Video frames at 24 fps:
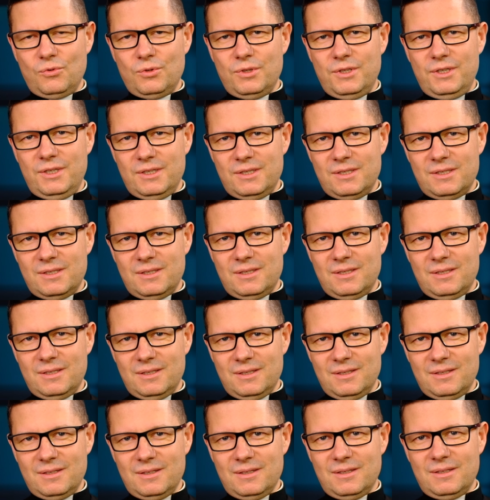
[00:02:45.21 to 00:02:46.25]
list
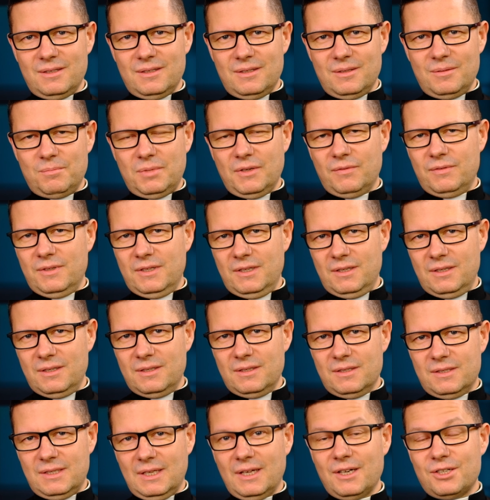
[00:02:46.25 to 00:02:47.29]
pewnej
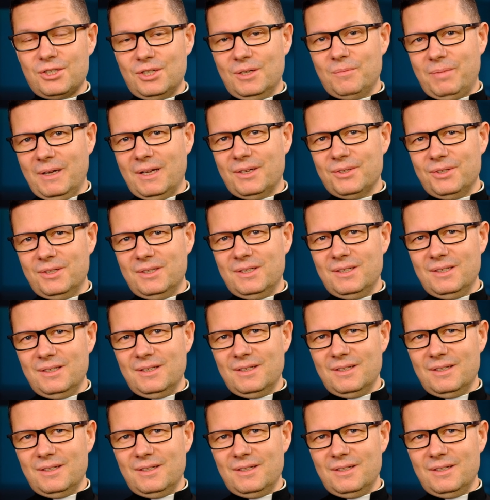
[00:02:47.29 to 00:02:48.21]
starszej pani.